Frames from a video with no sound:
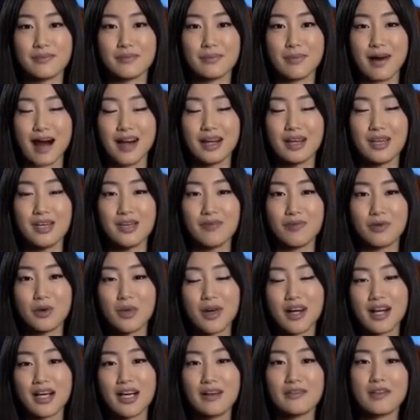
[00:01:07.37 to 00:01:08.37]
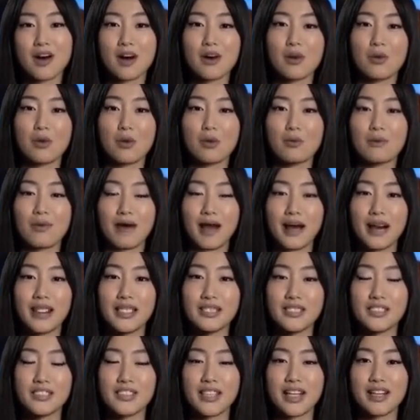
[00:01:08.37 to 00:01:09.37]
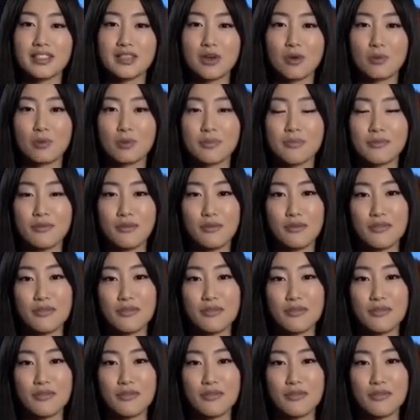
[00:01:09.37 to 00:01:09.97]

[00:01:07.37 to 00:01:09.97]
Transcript: Marktführer in Europa ist Zato.